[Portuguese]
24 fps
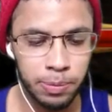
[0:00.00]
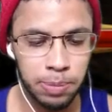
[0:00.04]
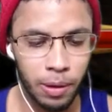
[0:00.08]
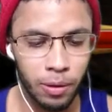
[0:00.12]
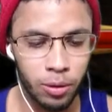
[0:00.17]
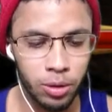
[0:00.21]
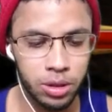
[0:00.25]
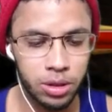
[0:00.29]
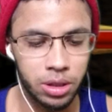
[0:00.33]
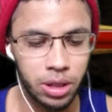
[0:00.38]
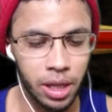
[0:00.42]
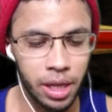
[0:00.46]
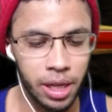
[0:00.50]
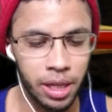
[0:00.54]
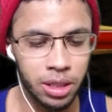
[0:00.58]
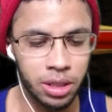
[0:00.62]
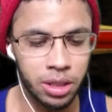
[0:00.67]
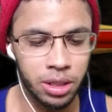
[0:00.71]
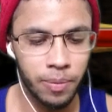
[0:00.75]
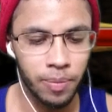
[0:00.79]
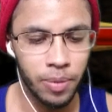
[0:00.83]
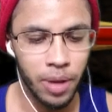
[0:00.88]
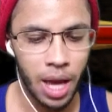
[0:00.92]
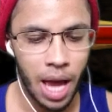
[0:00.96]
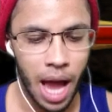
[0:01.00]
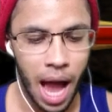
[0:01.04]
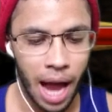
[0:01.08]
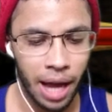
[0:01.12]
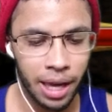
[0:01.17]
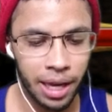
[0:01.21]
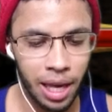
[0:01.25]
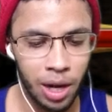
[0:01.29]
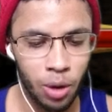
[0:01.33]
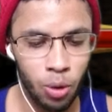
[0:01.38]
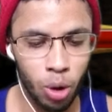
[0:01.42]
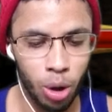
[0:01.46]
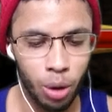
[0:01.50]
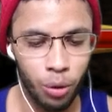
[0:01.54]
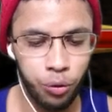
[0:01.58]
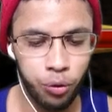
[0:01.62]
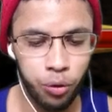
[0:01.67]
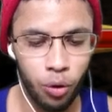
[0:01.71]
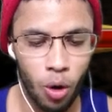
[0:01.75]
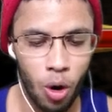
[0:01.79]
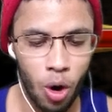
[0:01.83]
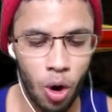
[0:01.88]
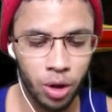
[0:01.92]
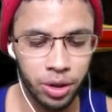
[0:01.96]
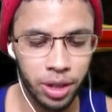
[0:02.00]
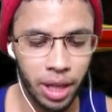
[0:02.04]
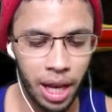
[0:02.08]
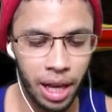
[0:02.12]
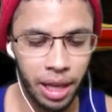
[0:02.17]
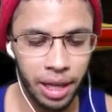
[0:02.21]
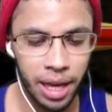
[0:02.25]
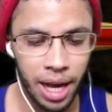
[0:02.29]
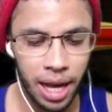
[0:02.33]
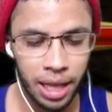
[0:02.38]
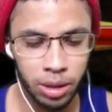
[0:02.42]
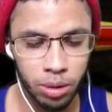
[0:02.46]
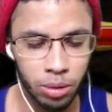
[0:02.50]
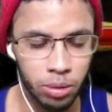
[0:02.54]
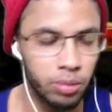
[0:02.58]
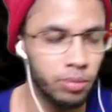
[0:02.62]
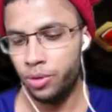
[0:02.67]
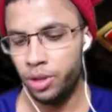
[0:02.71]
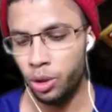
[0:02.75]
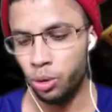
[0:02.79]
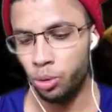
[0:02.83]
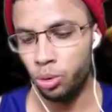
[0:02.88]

pra vocês. Aquele God of War, tá ligado? De